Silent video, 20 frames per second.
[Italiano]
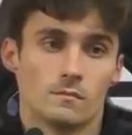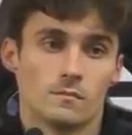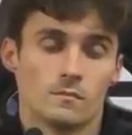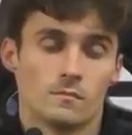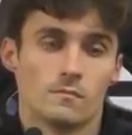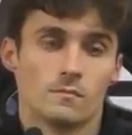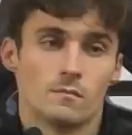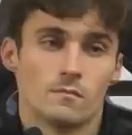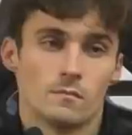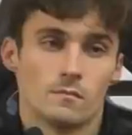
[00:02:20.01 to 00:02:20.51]

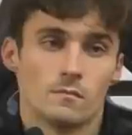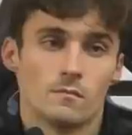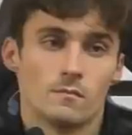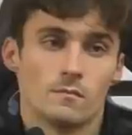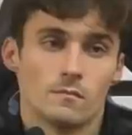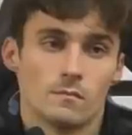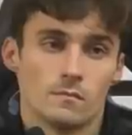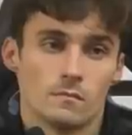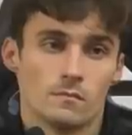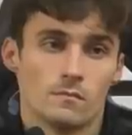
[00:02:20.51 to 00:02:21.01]
erano stati
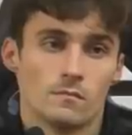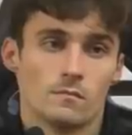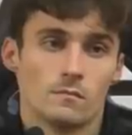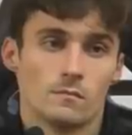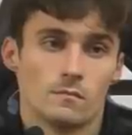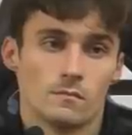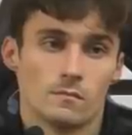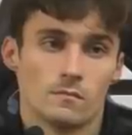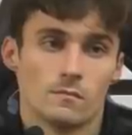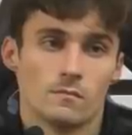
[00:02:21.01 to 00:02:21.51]
presi ed
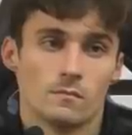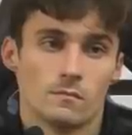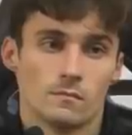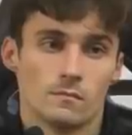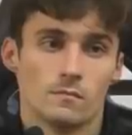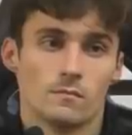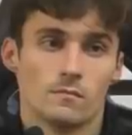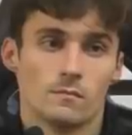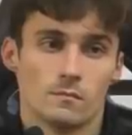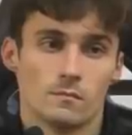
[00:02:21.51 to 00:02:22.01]
erano davanti
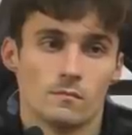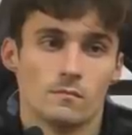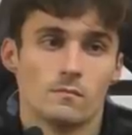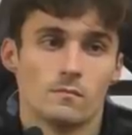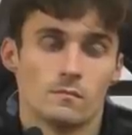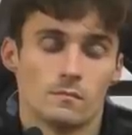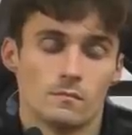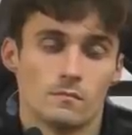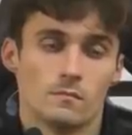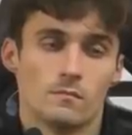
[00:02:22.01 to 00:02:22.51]
a te
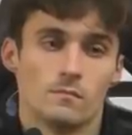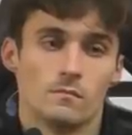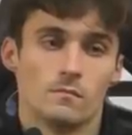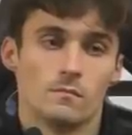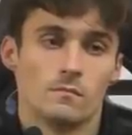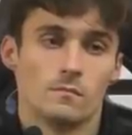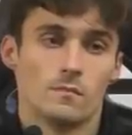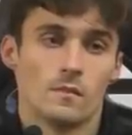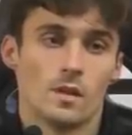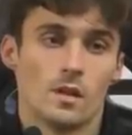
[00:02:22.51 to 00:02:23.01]
all'inizio. Mm.
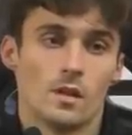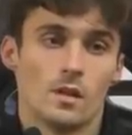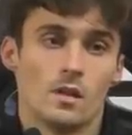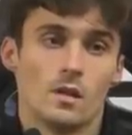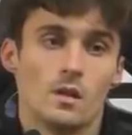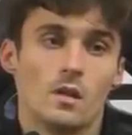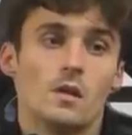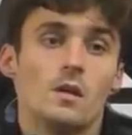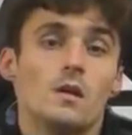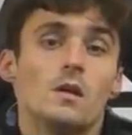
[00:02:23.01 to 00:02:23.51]

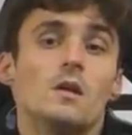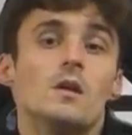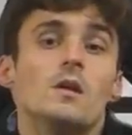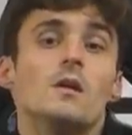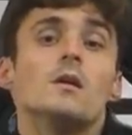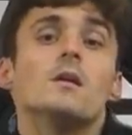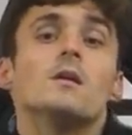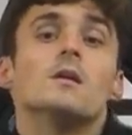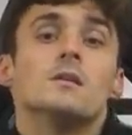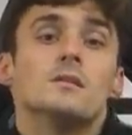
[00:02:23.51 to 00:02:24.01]

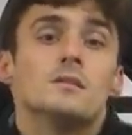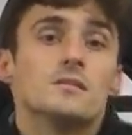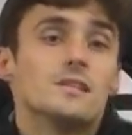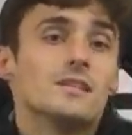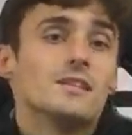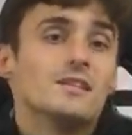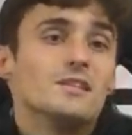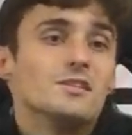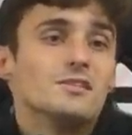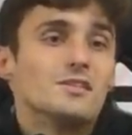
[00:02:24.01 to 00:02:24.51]

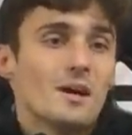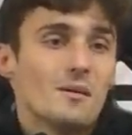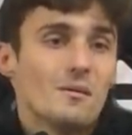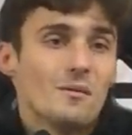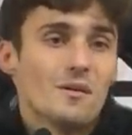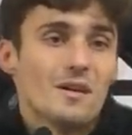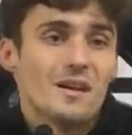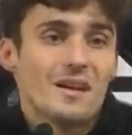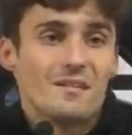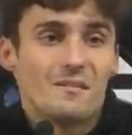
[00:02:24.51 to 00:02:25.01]
Sì,
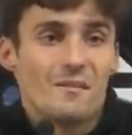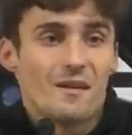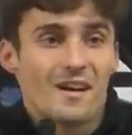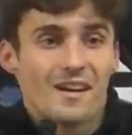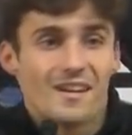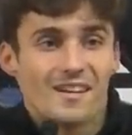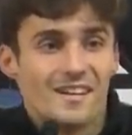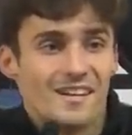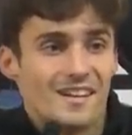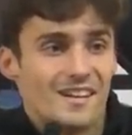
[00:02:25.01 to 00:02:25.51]
diciamo che
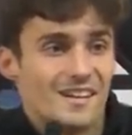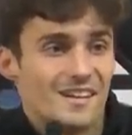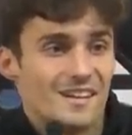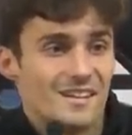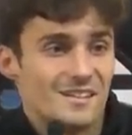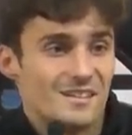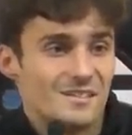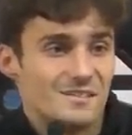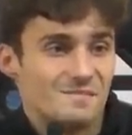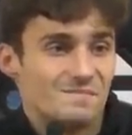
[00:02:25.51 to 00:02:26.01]

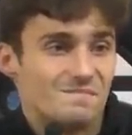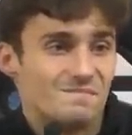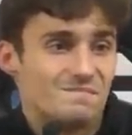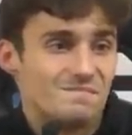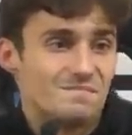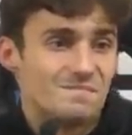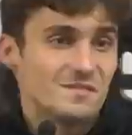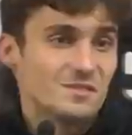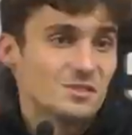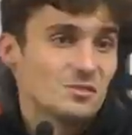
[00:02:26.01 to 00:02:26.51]
magari
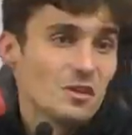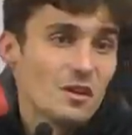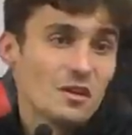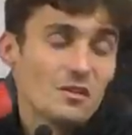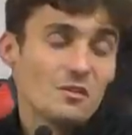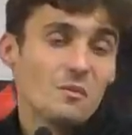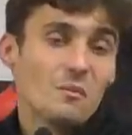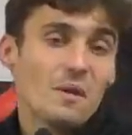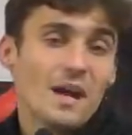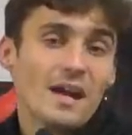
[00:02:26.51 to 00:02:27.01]
sto
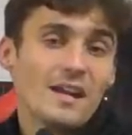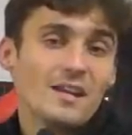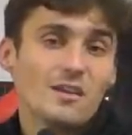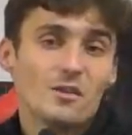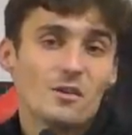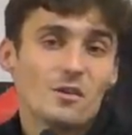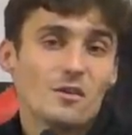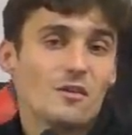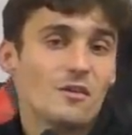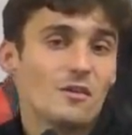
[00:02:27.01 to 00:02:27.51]
andando
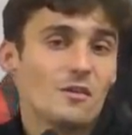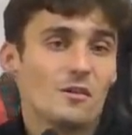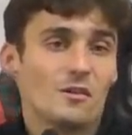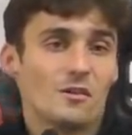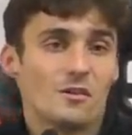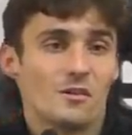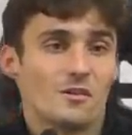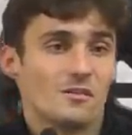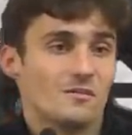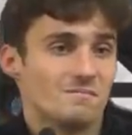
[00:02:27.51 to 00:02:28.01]

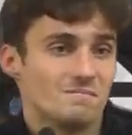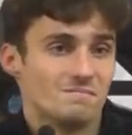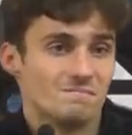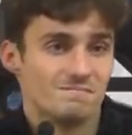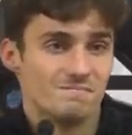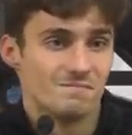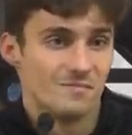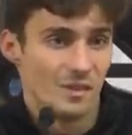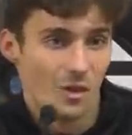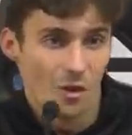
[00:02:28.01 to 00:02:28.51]
meglio,
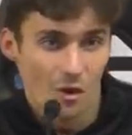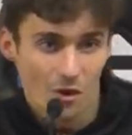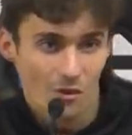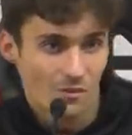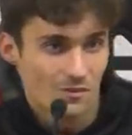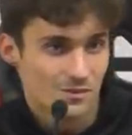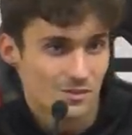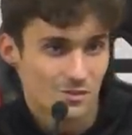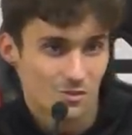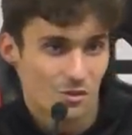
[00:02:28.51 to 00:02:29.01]

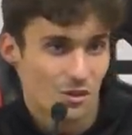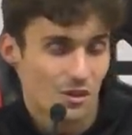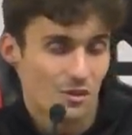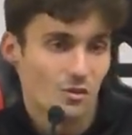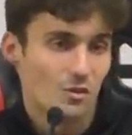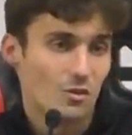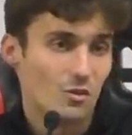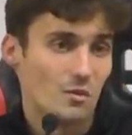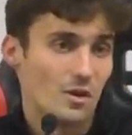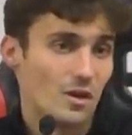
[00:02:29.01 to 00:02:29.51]
no, sto
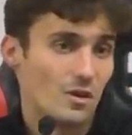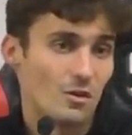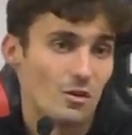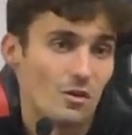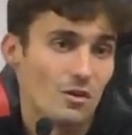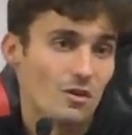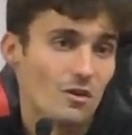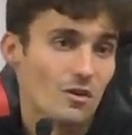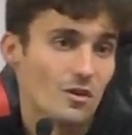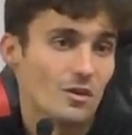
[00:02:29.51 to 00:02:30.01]
andando come
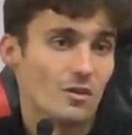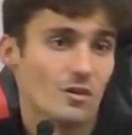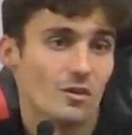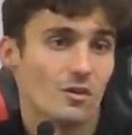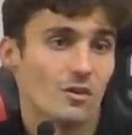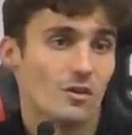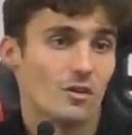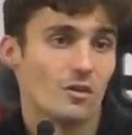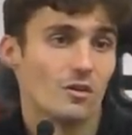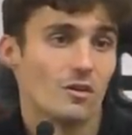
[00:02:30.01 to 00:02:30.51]
loro,
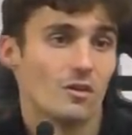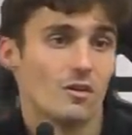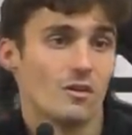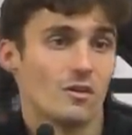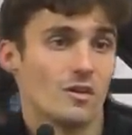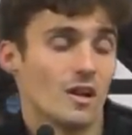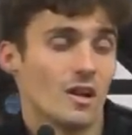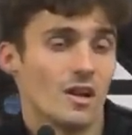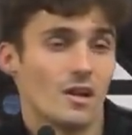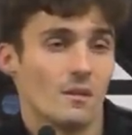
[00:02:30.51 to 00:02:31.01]
io
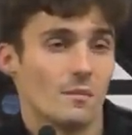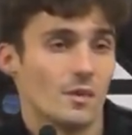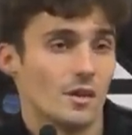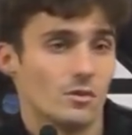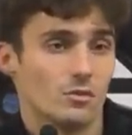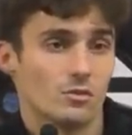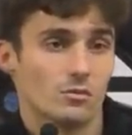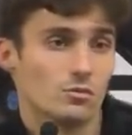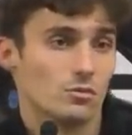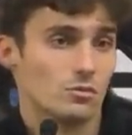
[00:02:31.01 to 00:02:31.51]
in
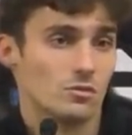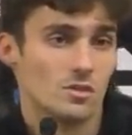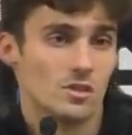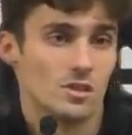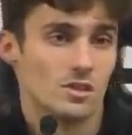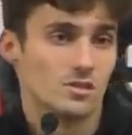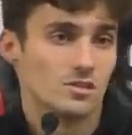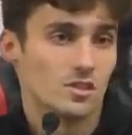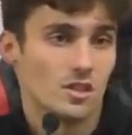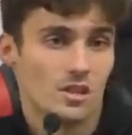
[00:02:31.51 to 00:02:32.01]
allenamento
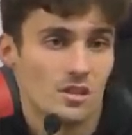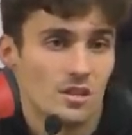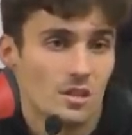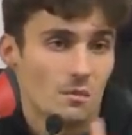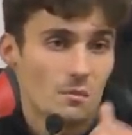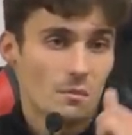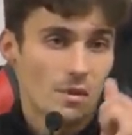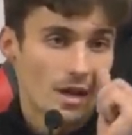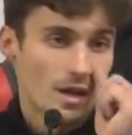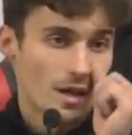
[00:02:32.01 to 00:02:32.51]
tutti ci
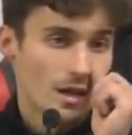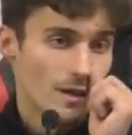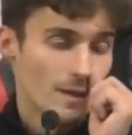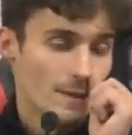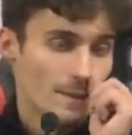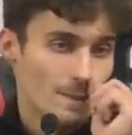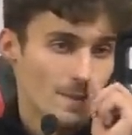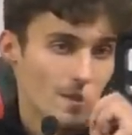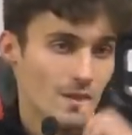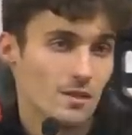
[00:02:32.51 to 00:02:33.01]
alleniamo bene,
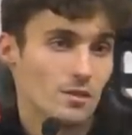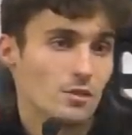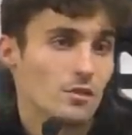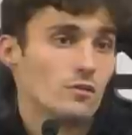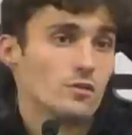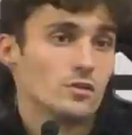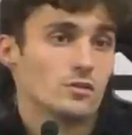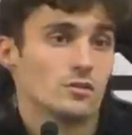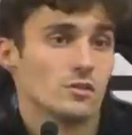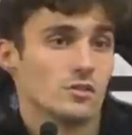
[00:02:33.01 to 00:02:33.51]
io
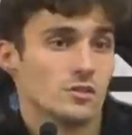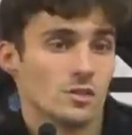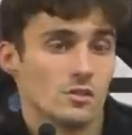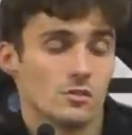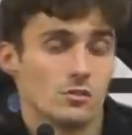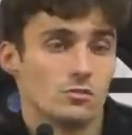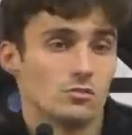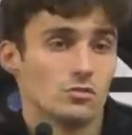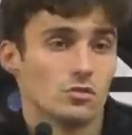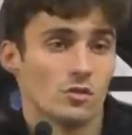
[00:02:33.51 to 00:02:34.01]
visto
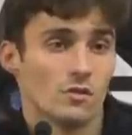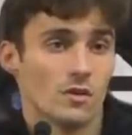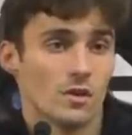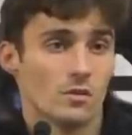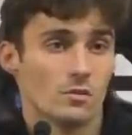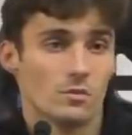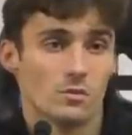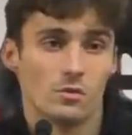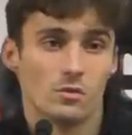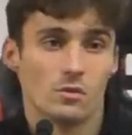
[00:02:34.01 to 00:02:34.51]
essendo un giovane
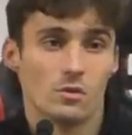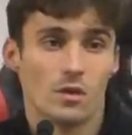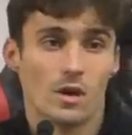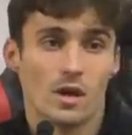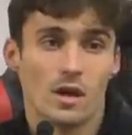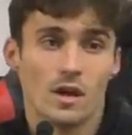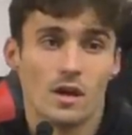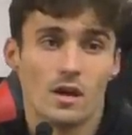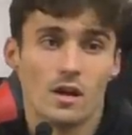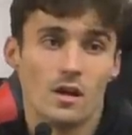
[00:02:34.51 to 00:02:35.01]

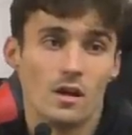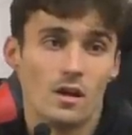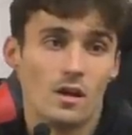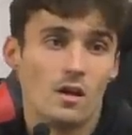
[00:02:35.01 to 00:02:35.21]
comunque